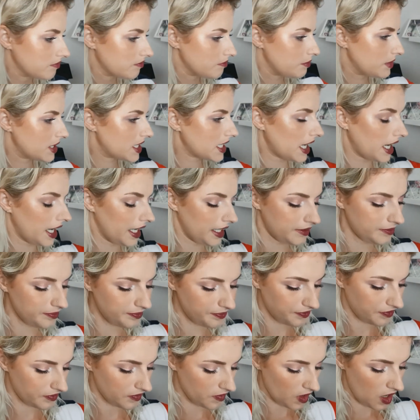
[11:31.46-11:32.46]
Mit rein.
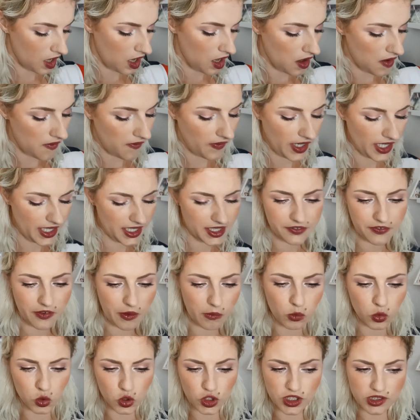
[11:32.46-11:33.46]
Weil ich
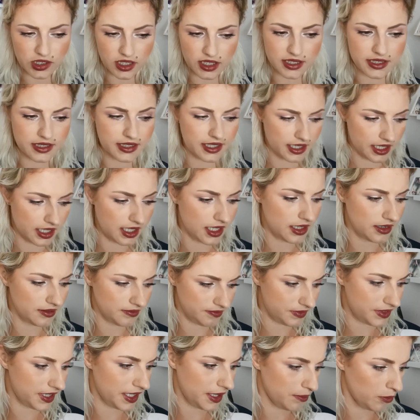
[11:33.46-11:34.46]
vermute, dass der
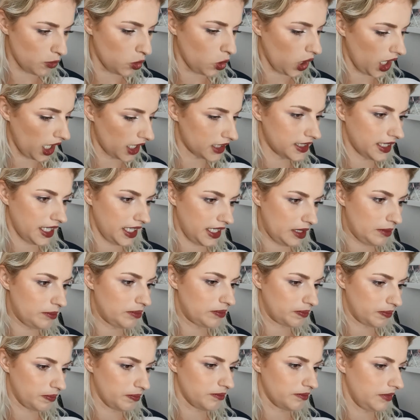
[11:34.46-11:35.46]
den Monat echt
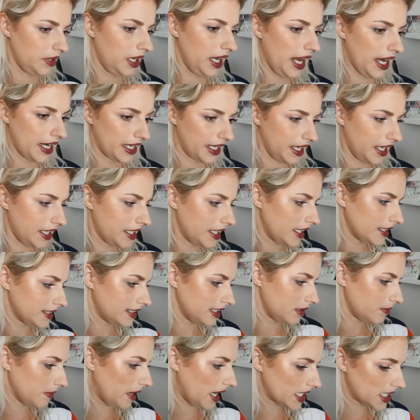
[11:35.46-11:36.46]
leer geht.
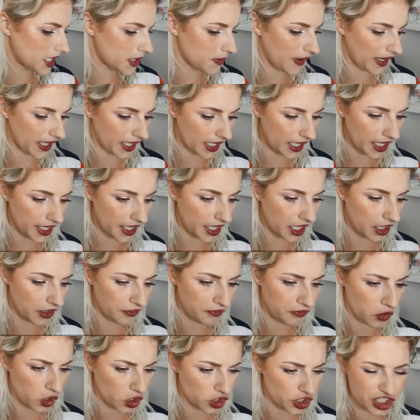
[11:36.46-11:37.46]
Also ich mache zwar
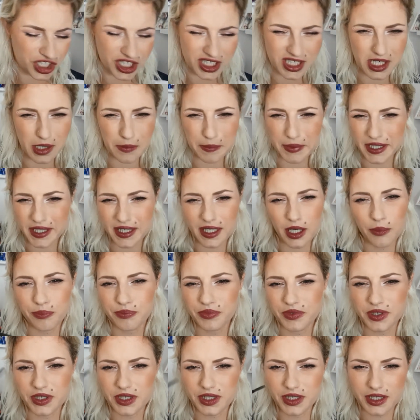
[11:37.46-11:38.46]
kleinere Fortschritte, aber ich glaube,
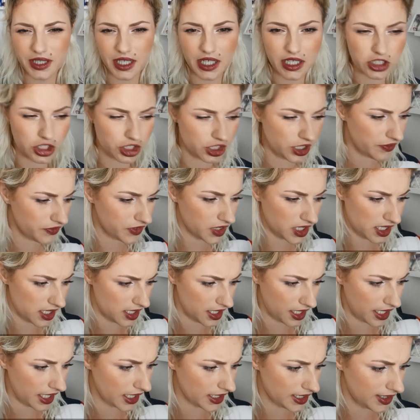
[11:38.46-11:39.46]
der Stift ist
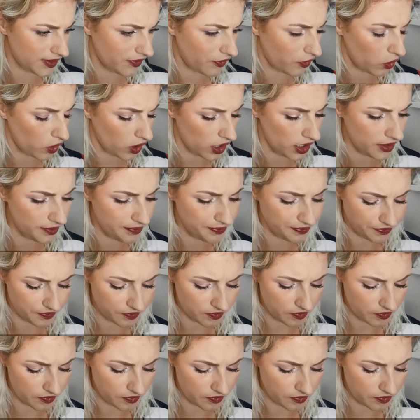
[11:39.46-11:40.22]
nicht ganz voll.